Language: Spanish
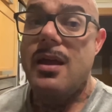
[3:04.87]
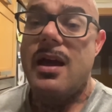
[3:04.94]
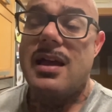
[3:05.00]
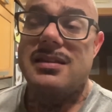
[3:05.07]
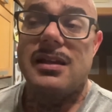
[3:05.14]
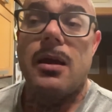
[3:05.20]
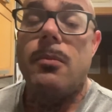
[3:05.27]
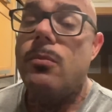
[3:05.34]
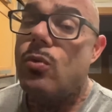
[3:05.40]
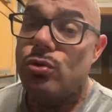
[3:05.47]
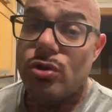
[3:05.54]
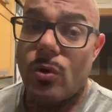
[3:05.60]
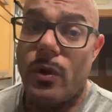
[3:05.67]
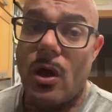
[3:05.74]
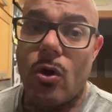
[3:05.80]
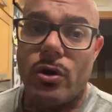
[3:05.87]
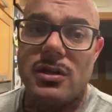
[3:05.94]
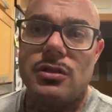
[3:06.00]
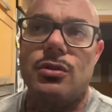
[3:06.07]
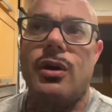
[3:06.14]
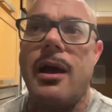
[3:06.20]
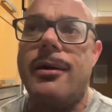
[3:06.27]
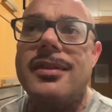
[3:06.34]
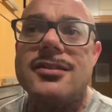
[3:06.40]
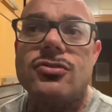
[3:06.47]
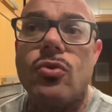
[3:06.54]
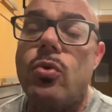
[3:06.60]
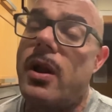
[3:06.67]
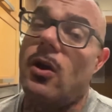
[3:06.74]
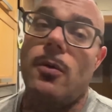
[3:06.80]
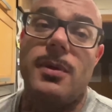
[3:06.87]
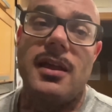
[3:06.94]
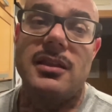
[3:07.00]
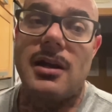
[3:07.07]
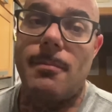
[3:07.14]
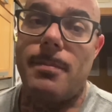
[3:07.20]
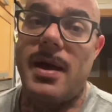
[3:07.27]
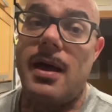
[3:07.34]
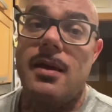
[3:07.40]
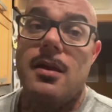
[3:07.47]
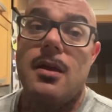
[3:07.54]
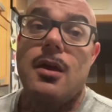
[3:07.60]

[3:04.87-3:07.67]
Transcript: Así que mucho cuidado con esto, que a veces una comida trampa